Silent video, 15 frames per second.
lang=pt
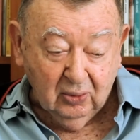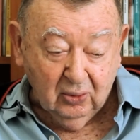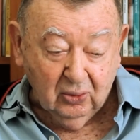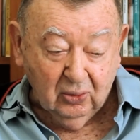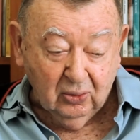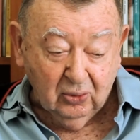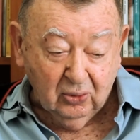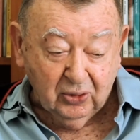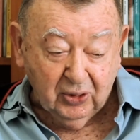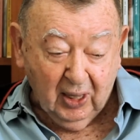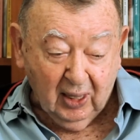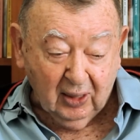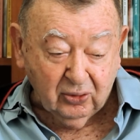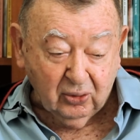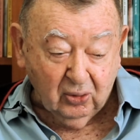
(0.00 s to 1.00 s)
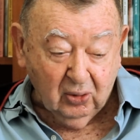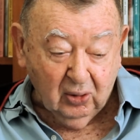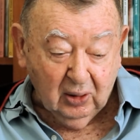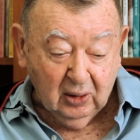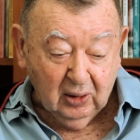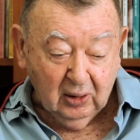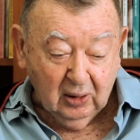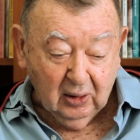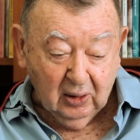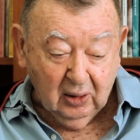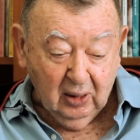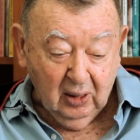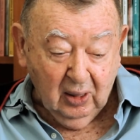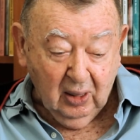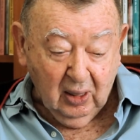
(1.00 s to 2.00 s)
No, no teatro,
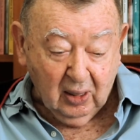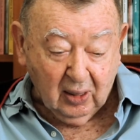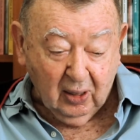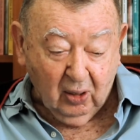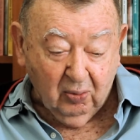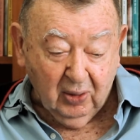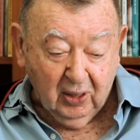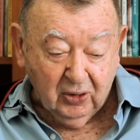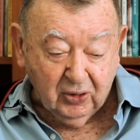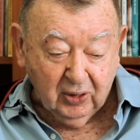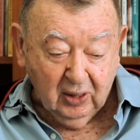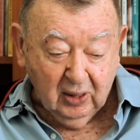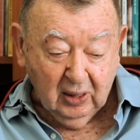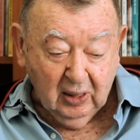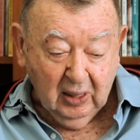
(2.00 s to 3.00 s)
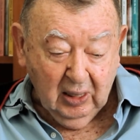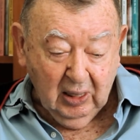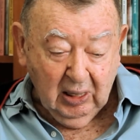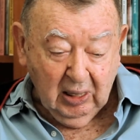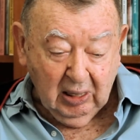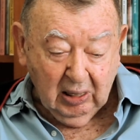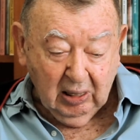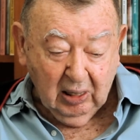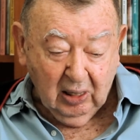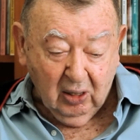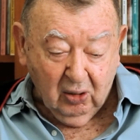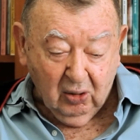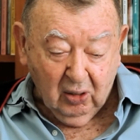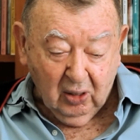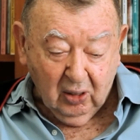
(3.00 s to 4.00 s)
realmente
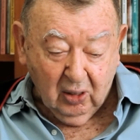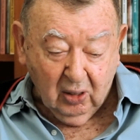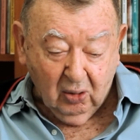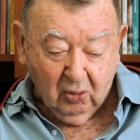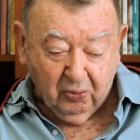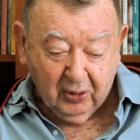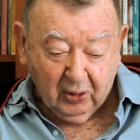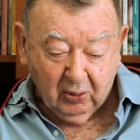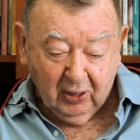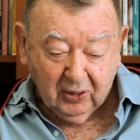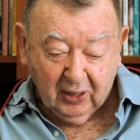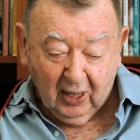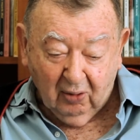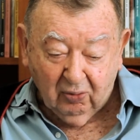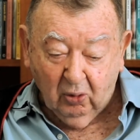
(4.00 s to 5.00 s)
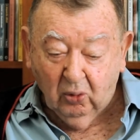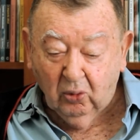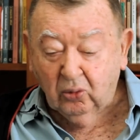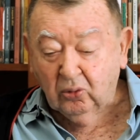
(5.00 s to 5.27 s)
é, eu frequentava um